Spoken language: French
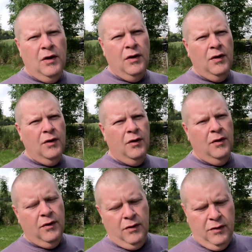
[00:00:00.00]

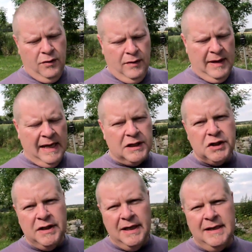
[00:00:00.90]
euh,
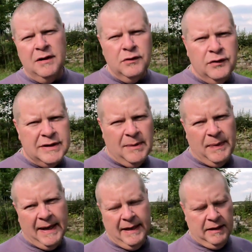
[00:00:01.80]
acheter des nouveaux
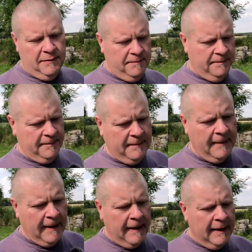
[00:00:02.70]
appareils.
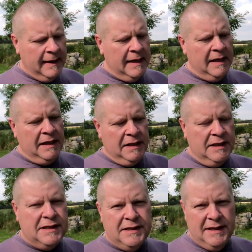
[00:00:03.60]

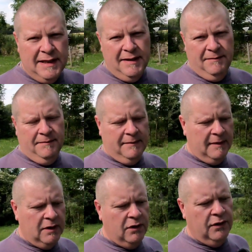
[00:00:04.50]
Ici,
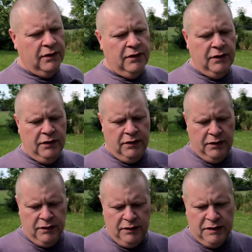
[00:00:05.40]

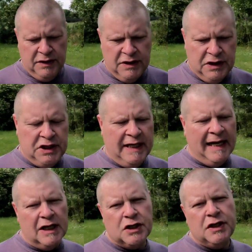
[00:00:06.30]
euh, j'ai
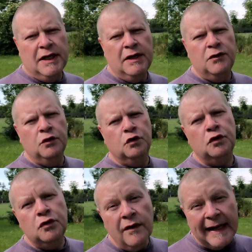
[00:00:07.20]
racheté une
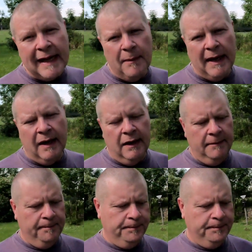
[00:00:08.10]
toute nouvelle caméra.